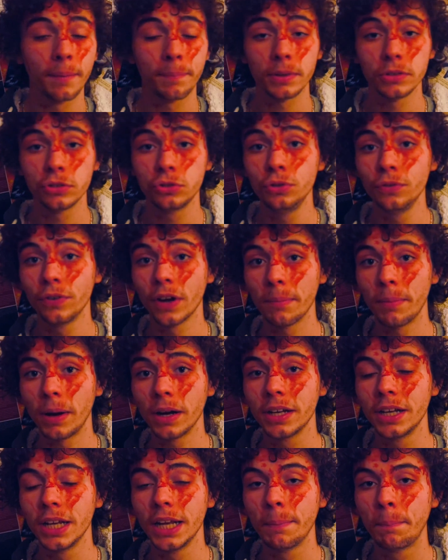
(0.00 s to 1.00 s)
Penses-tu vraiment
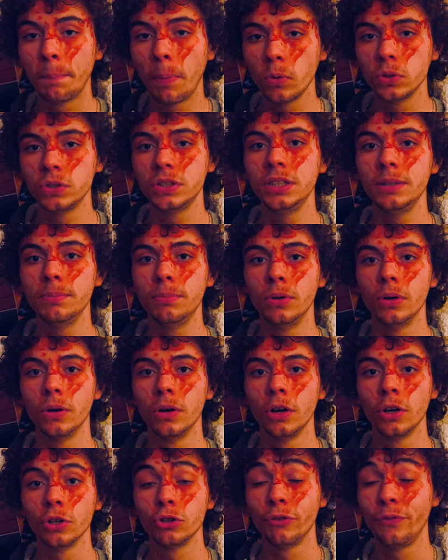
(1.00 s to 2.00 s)
qu'il est possible
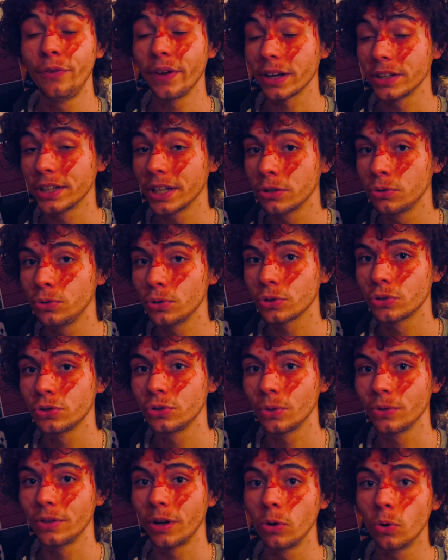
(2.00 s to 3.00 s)
de faire une
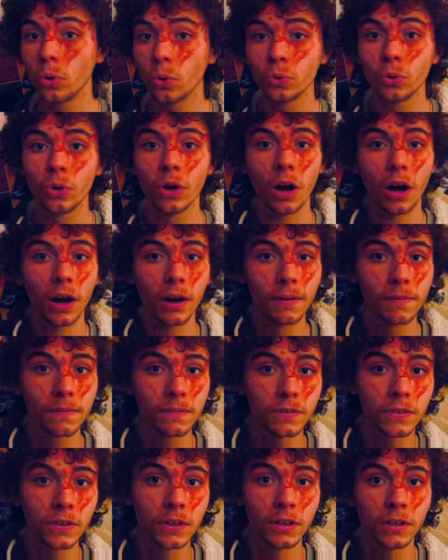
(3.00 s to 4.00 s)
incursion dans l'au-delà
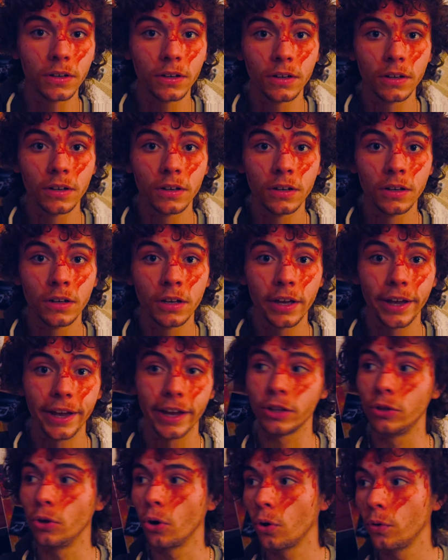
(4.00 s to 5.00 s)

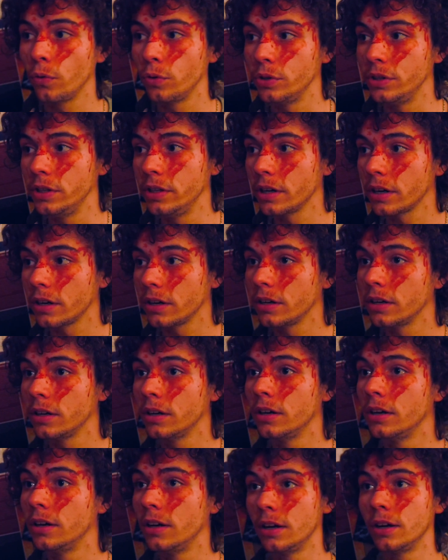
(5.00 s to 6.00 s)
et de revenir
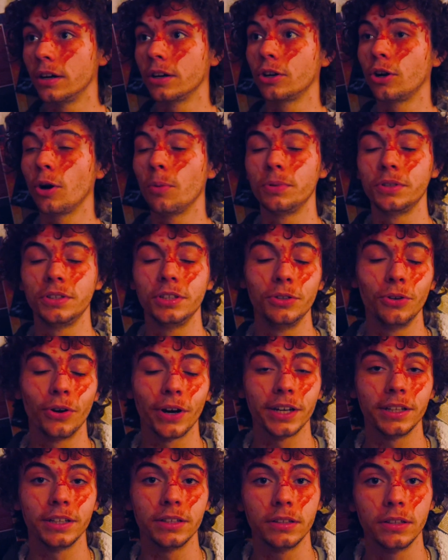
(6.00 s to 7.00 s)
comme si de
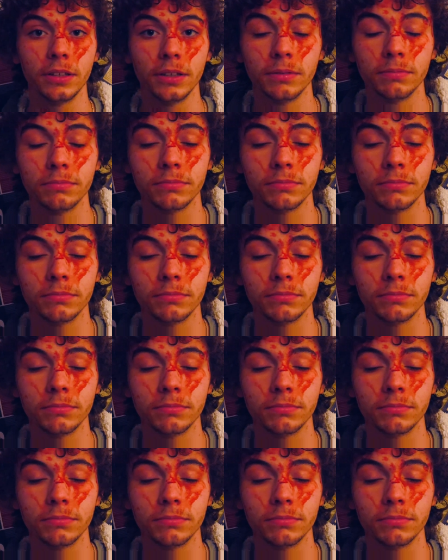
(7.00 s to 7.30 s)
rien n'était